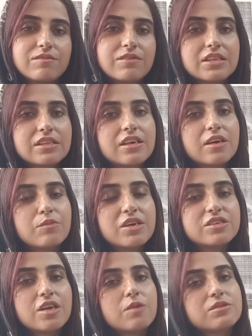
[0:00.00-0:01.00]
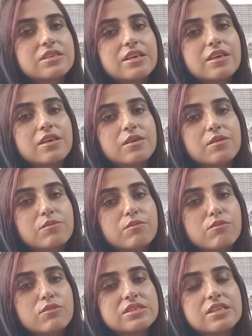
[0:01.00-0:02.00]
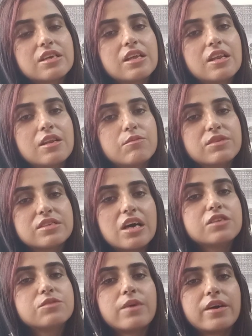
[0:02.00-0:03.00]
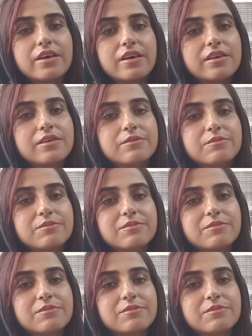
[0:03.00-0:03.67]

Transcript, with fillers: वक्त ने हमेशा उसे मुस्तकिल मिजाज पाया है